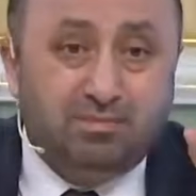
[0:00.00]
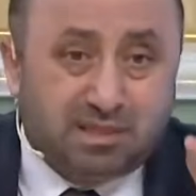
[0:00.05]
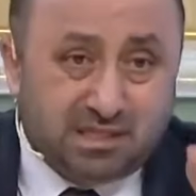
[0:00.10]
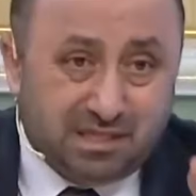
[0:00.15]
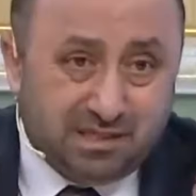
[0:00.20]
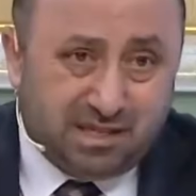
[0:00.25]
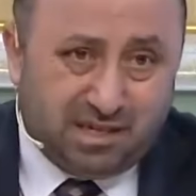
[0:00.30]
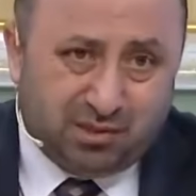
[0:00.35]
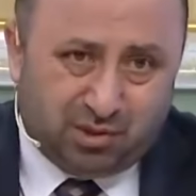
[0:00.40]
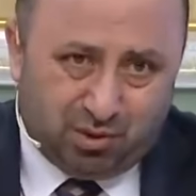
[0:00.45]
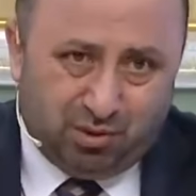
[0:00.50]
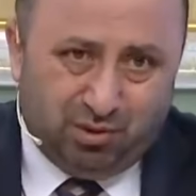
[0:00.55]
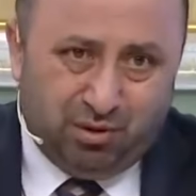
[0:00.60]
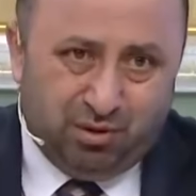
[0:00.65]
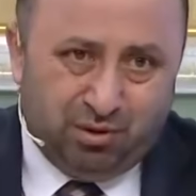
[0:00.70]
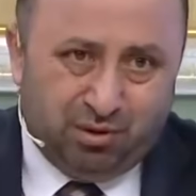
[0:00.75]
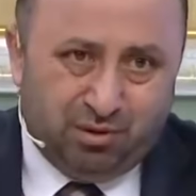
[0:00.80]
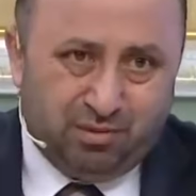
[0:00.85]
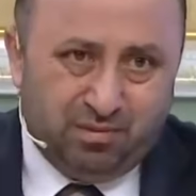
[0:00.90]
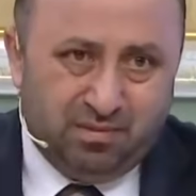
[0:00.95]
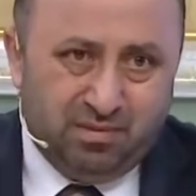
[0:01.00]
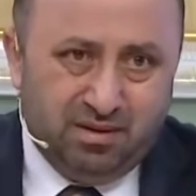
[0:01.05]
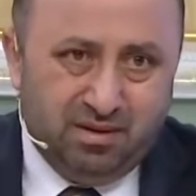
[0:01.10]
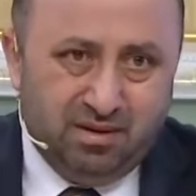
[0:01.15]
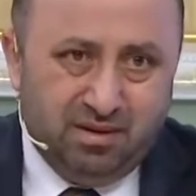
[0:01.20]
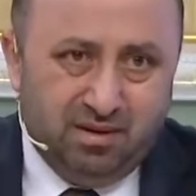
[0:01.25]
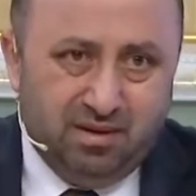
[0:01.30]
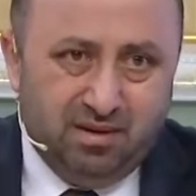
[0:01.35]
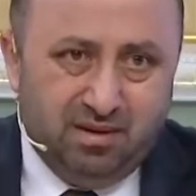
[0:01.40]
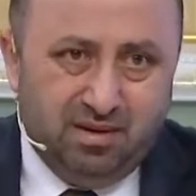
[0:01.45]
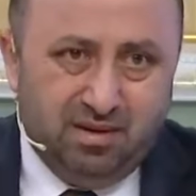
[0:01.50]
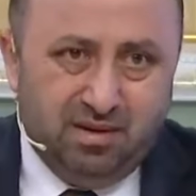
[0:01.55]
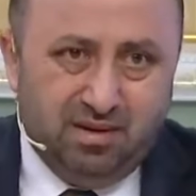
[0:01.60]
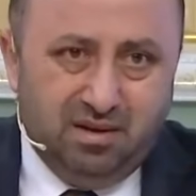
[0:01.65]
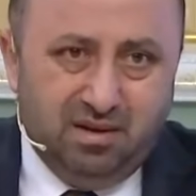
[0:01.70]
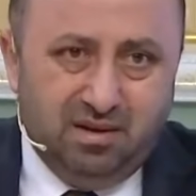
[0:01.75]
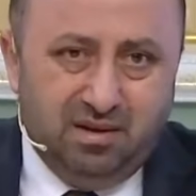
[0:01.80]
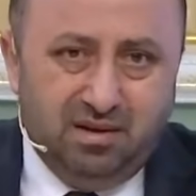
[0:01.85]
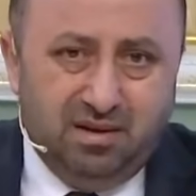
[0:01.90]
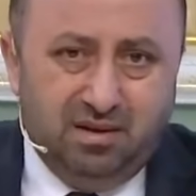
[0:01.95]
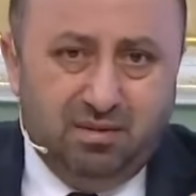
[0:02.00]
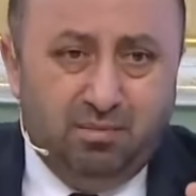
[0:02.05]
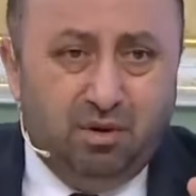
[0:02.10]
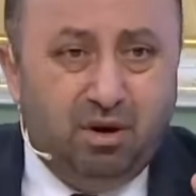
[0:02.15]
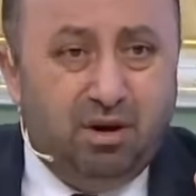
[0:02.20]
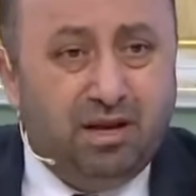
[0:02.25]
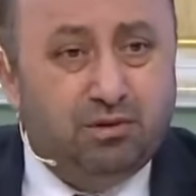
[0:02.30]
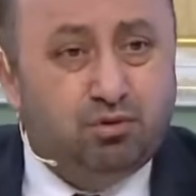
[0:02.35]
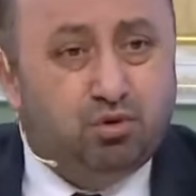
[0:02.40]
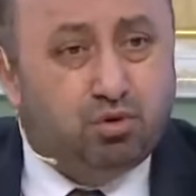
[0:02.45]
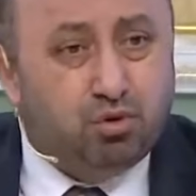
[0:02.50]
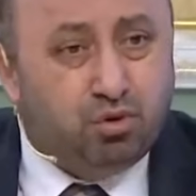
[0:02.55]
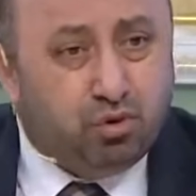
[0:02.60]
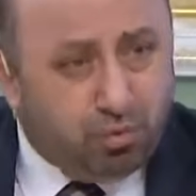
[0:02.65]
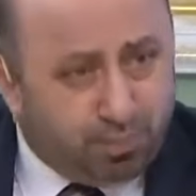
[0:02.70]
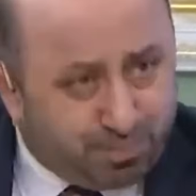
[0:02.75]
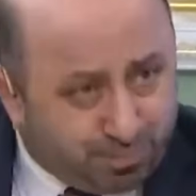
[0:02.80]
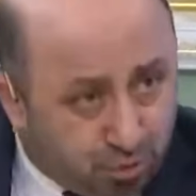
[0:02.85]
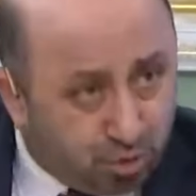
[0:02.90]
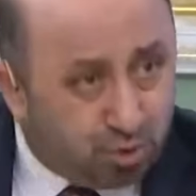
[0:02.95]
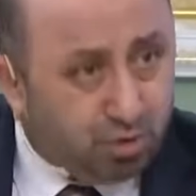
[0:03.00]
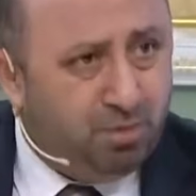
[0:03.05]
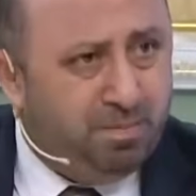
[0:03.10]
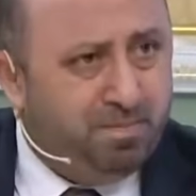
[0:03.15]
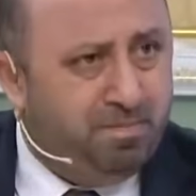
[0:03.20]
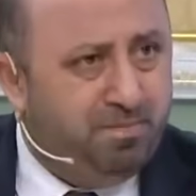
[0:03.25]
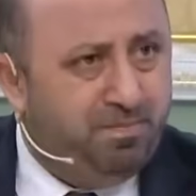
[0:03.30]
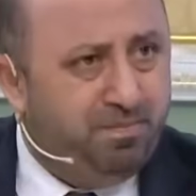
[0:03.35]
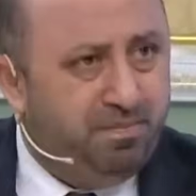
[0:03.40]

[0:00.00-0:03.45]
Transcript: size söylüyorum. Böyle durup durup